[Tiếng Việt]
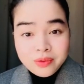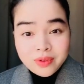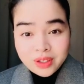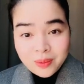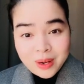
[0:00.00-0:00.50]

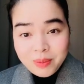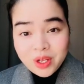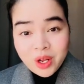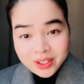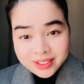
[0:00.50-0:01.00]
vẫn tốt đẹp đó
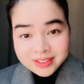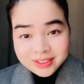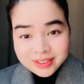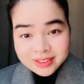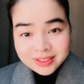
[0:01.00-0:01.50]
thôi
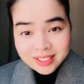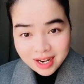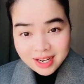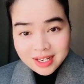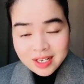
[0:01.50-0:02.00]

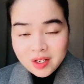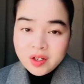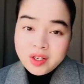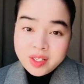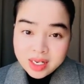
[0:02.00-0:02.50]
đó
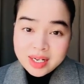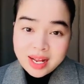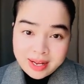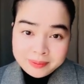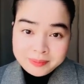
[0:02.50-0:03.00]
thứ nhất
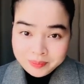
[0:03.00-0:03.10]
là